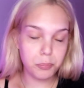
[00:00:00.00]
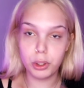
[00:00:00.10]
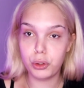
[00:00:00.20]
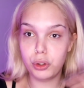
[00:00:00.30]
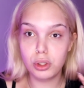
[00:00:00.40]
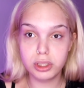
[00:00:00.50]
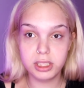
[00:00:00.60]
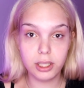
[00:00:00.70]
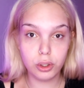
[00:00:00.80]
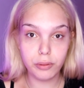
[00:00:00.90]
Pero yo no sé
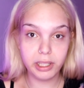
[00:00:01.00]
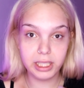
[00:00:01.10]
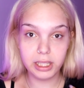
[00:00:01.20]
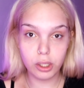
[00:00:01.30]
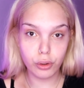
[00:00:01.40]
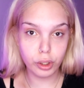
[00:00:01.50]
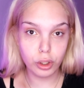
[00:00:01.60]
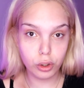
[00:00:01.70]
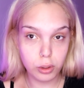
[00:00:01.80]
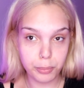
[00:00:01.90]
si esto va en este orden
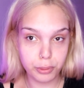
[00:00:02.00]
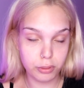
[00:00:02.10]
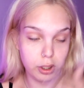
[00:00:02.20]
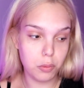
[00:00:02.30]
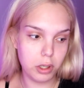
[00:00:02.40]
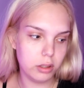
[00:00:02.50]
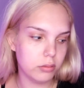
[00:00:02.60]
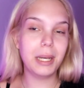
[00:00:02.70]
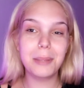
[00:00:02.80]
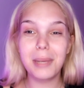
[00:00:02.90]
o no, pero da igual.
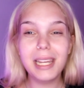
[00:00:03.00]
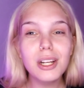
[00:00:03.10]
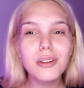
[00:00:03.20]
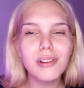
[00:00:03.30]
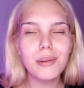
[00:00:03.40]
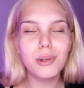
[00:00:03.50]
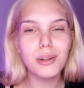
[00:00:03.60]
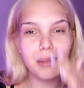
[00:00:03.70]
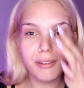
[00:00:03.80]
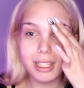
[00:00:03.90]
Primero
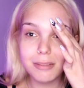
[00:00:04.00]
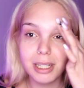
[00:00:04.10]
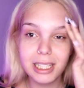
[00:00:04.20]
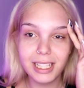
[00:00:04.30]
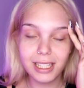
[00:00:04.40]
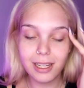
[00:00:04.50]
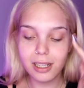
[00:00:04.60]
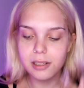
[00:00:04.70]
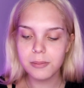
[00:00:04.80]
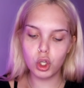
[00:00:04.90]
vamos, me voy a
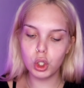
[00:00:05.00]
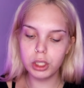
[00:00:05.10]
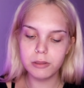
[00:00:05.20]
desmaquillar con